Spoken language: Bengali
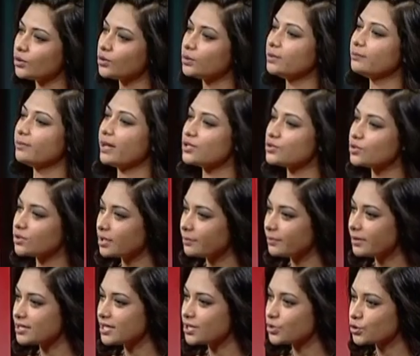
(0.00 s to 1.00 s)
রকমের
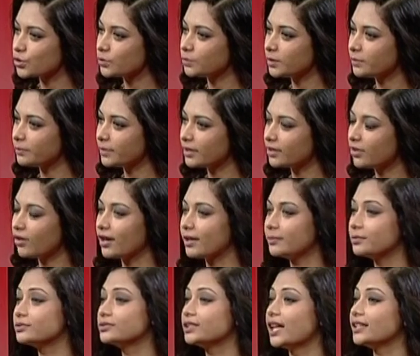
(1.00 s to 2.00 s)
ব্যস্ততার মাঝে সময় বের করা
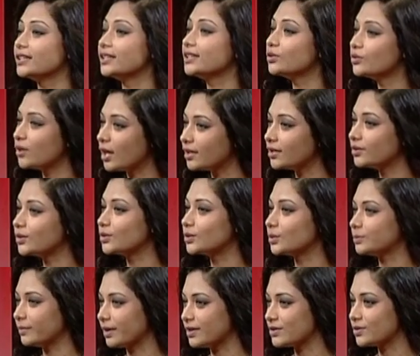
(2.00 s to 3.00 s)
এবং তাদেরও নানান
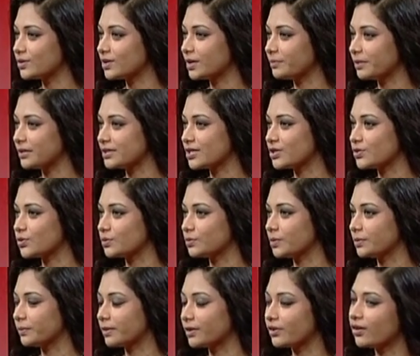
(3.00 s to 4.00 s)
রকম ব্যস্ততার মাঝে
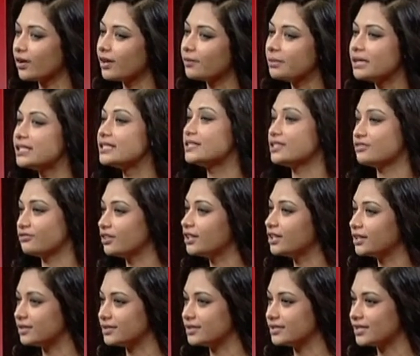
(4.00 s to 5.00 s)
সময় বের করা বেশ
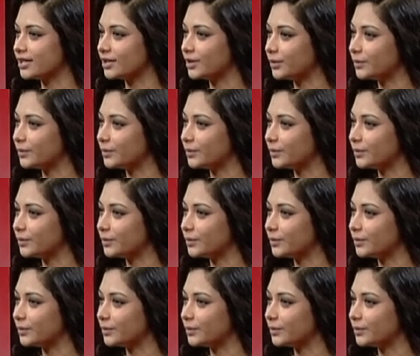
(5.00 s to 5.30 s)
ডিফিকাল্ট বেশ